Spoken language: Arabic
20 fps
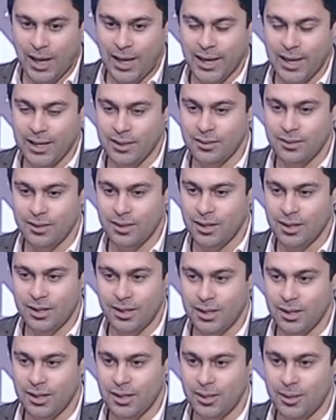حاجات
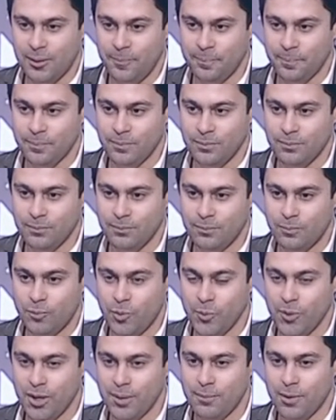آه،
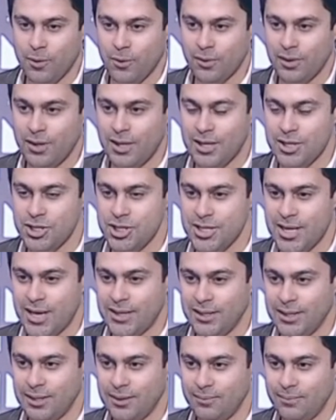ممكن ما كناش
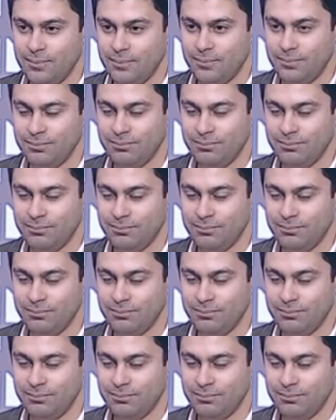يعني